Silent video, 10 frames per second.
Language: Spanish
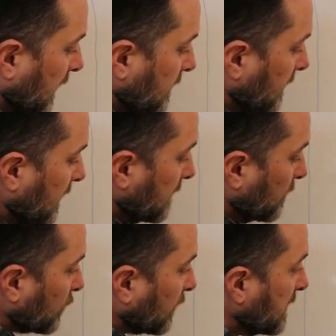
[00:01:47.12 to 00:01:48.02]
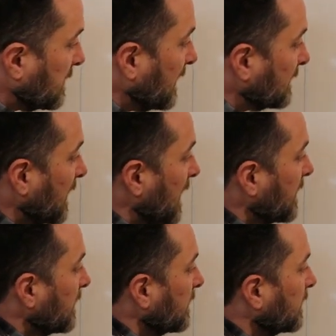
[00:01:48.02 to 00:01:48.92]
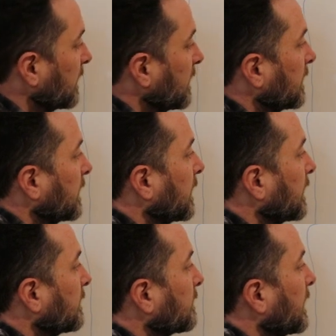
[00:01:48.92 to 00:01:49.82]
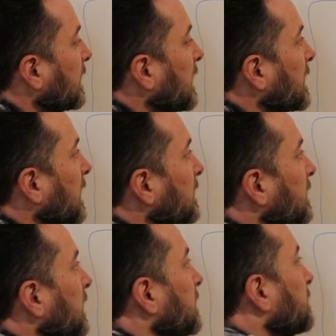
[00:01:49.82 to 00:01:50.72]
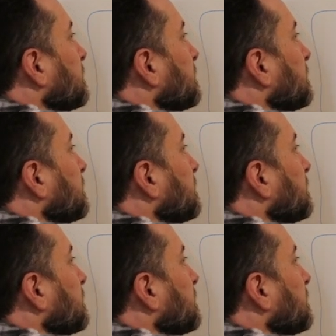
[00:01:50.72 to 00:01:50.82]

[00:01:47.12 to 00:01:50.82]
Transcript: aquí tenemos Gibraltar, aquí estaría Alicante,